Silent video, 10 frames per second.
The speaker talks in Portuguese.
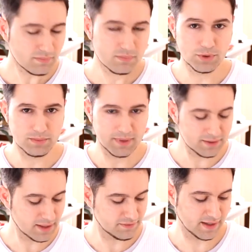por
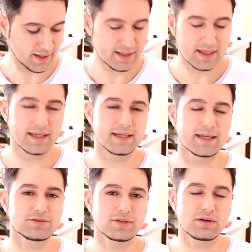meio da fé, e que
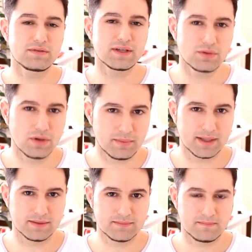isso não vem do
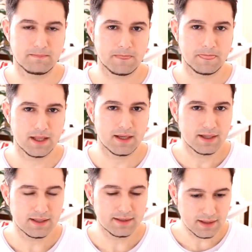homem.
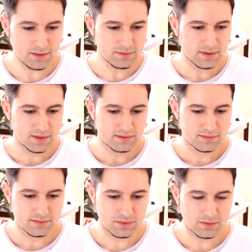Então,
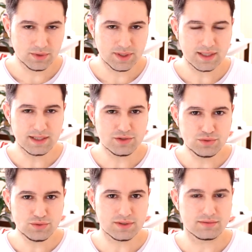o que, que eles
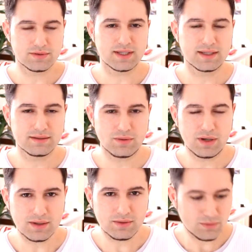usam? O que, que
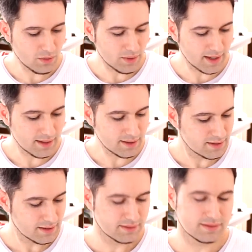qual, qual, é
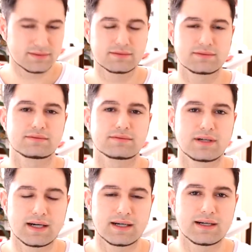
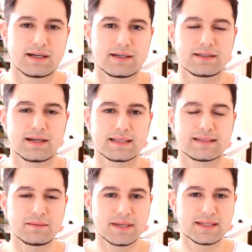a, a
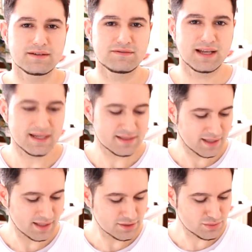tremenda falácia
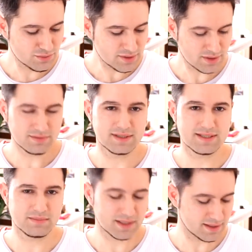que eles usam em
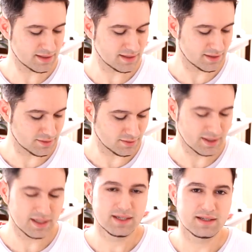cima desse texto?
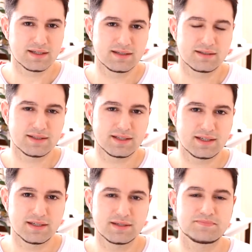
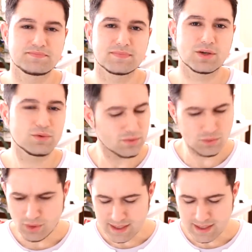Que qualquer